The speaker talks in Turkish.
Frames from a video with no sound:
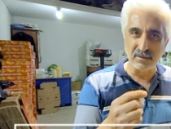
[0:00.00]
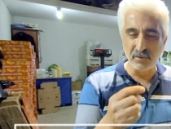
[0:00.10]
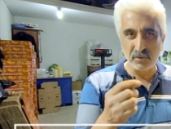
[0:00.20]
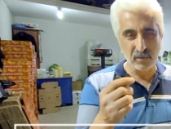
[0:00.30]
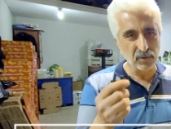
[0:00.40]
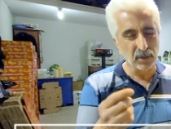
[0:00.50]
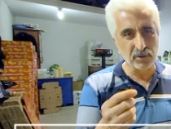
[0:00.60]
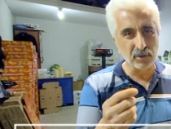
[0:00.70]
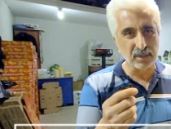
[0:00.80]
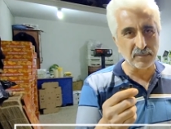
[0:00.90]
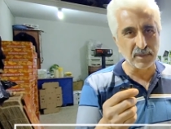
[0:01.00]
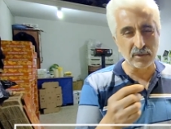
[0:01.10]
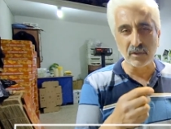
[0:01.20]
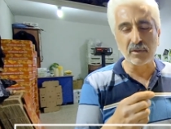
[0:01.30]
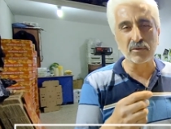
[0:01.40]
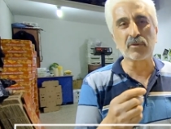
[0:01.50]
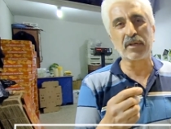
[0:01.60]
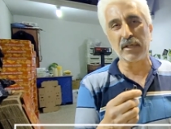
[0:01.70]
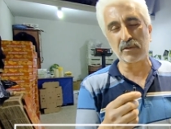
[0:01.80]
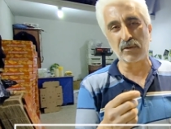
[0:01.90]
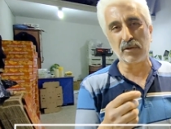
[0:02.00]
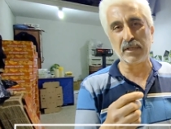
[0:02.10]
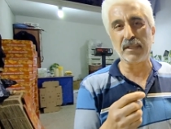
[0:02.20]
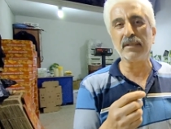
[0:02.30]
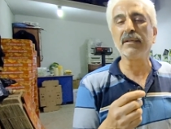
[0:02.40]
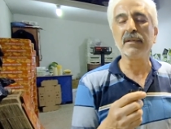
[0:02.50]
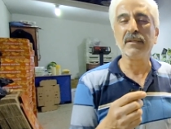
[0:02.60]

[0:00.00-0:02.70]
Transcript: 3, e, 4 kiloda 1 kilo kuru kayısı oluyor yani.